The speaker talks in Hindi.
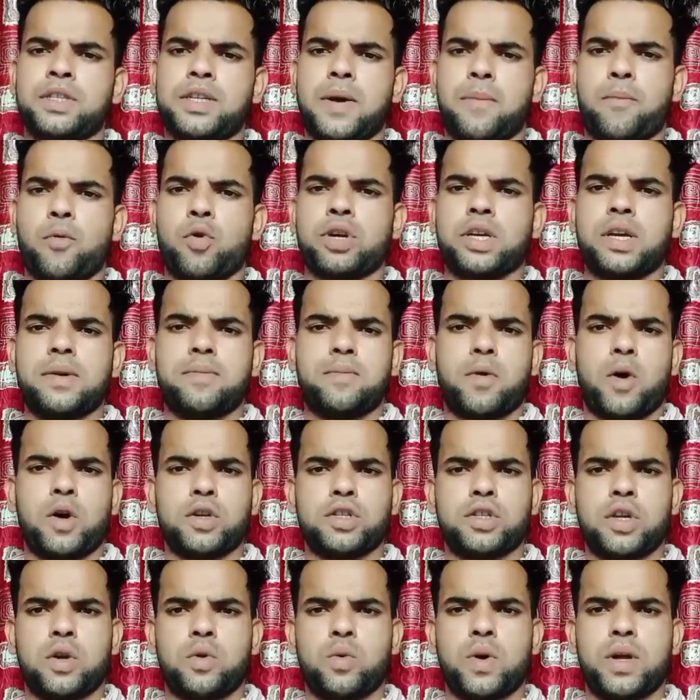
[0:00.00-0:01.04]
सपोर्ट की
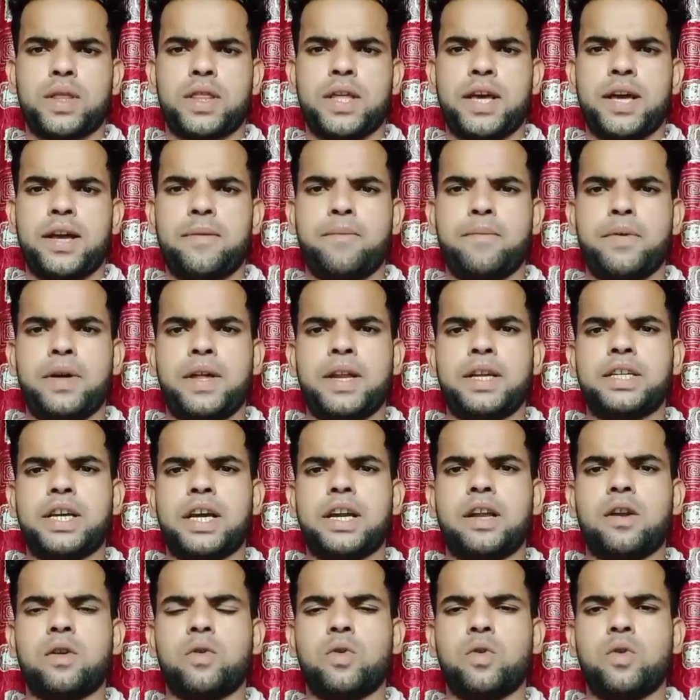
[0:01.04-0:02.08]
बहुत ज़रूरत है मेरे
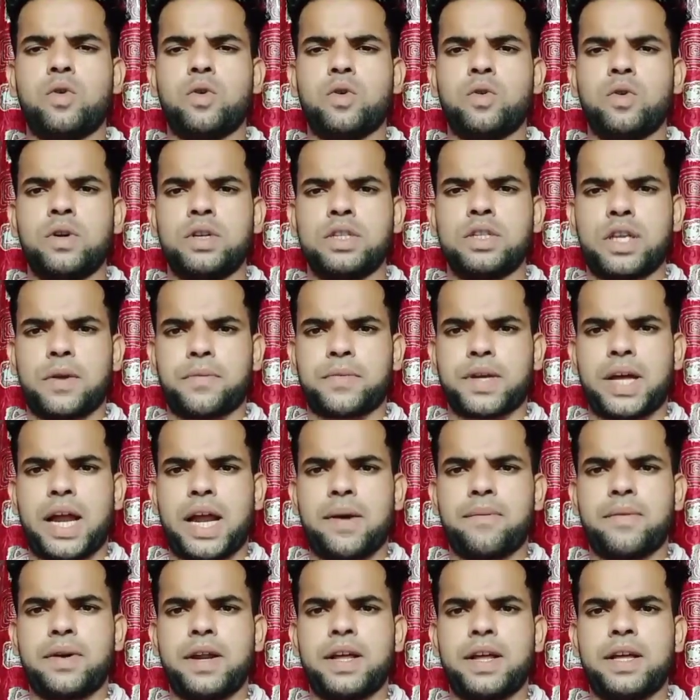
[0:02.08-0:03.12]
चैनल को
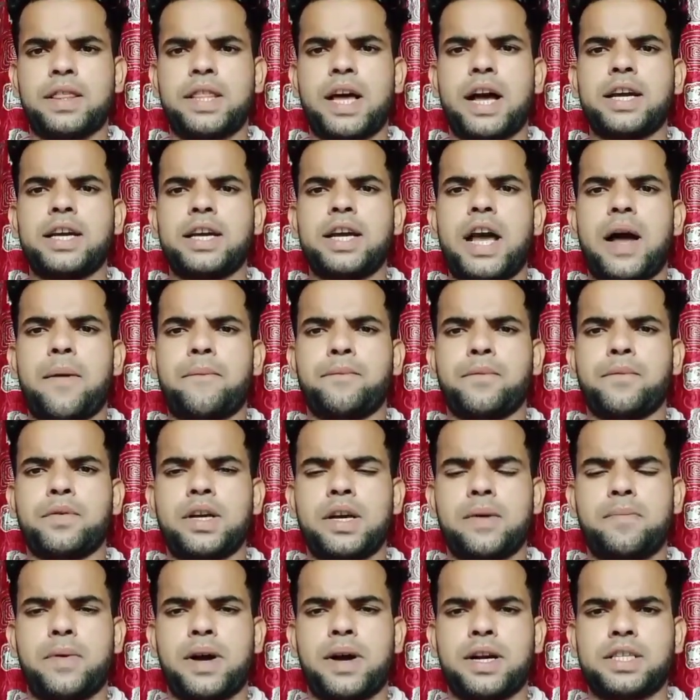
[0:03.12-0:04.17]
सब्सक्राइब करें ताकि
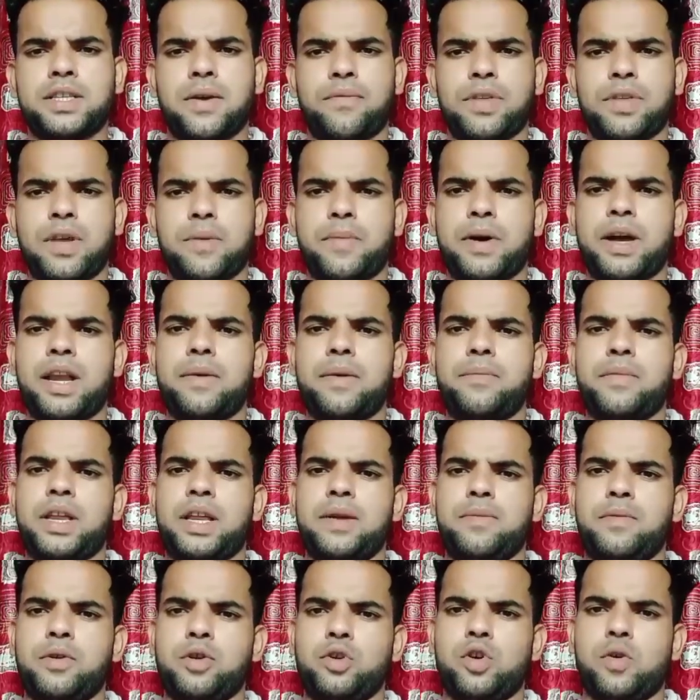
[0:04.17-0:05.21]
आपके पास सबसे पहले
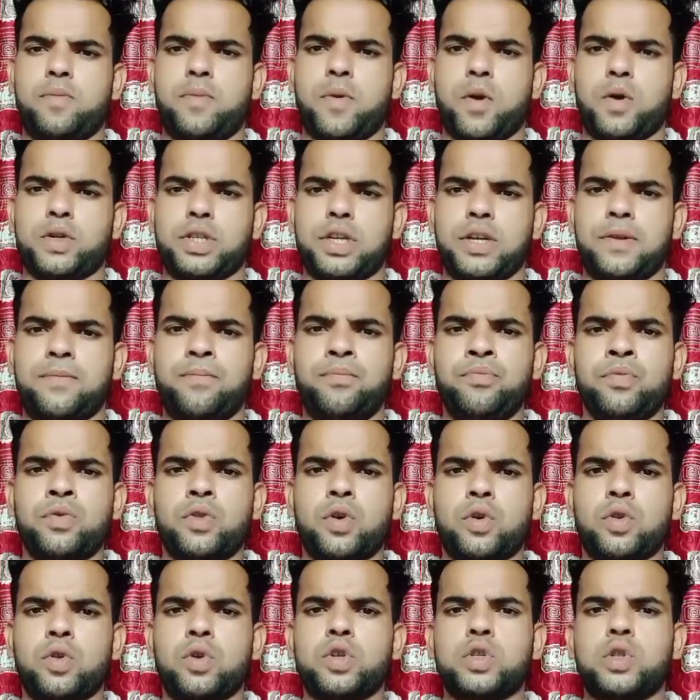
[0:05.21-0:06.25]
मेरी वीडियो पहुँचे
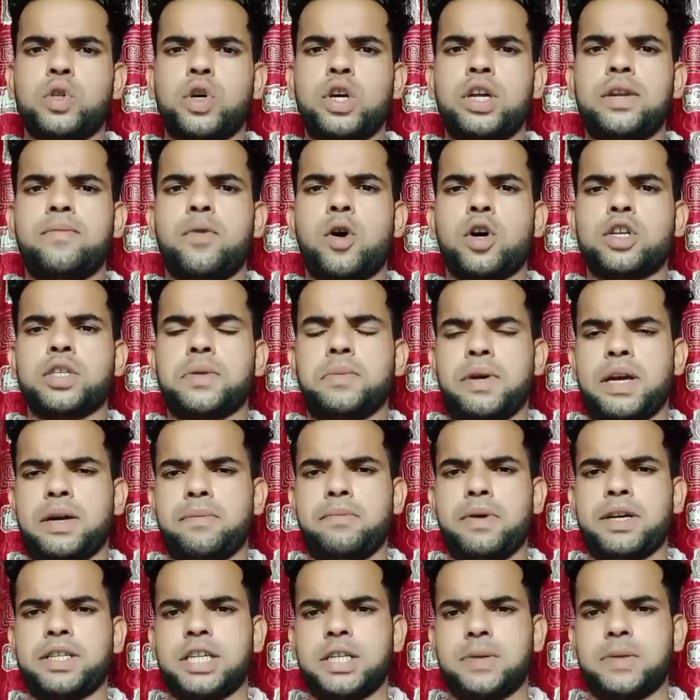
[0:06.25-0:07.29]
तो दोस्तों इनबॉक्स में एक
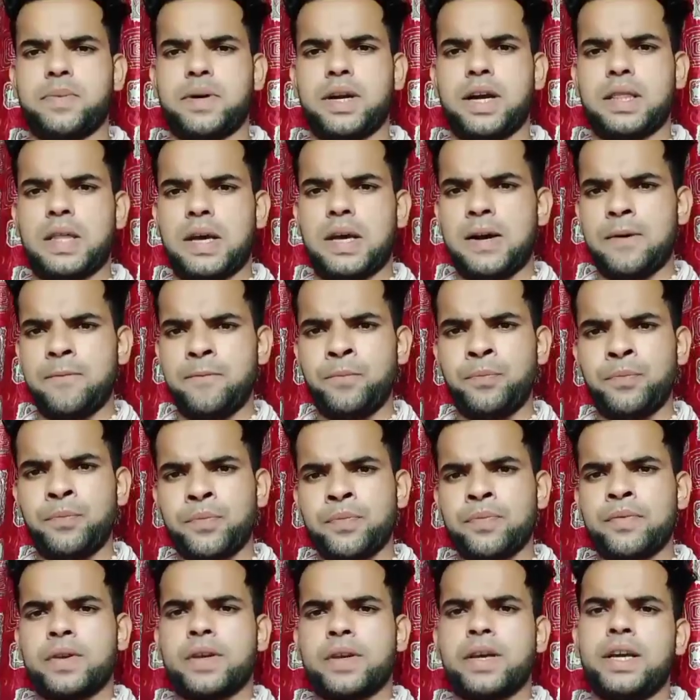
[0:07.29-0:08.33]
मैसेज पड़ा था
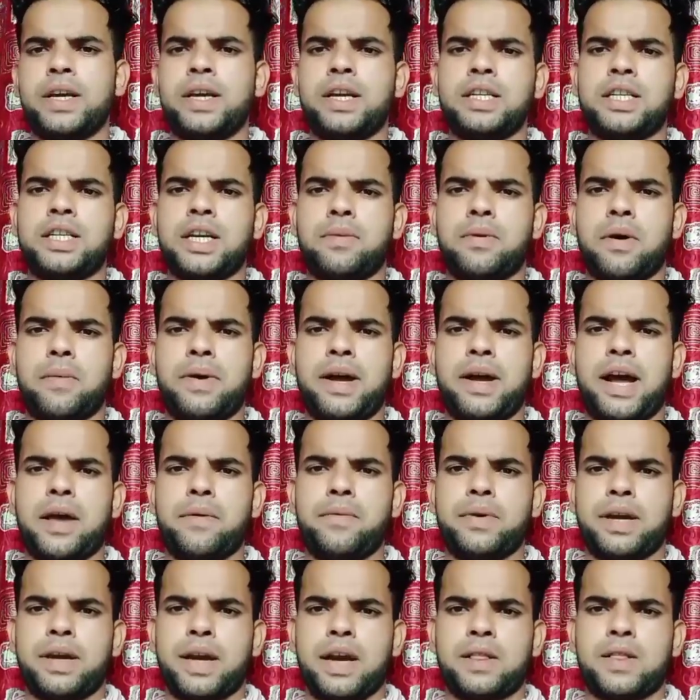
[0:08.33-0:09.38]
कि जब हमें
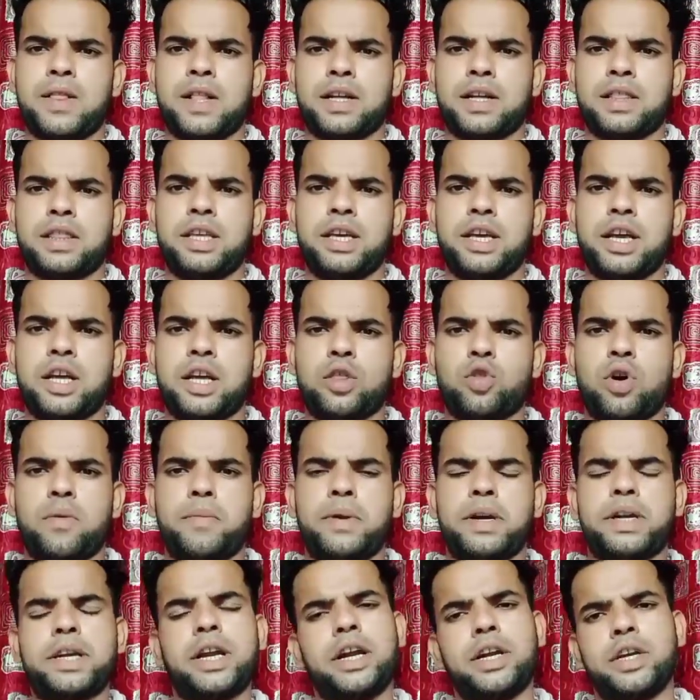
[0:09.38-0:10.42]
आई कैद लगती है तो
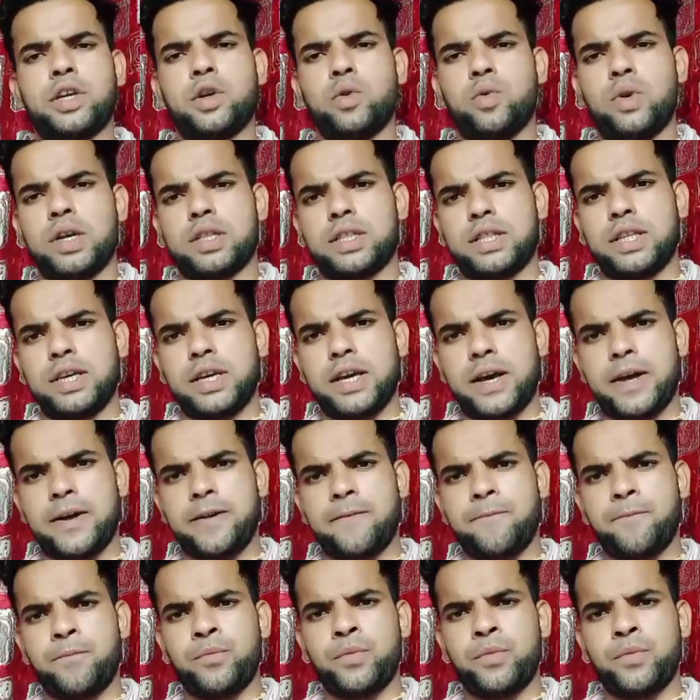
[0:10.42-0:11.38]
हमें ठंड क्यों लगती है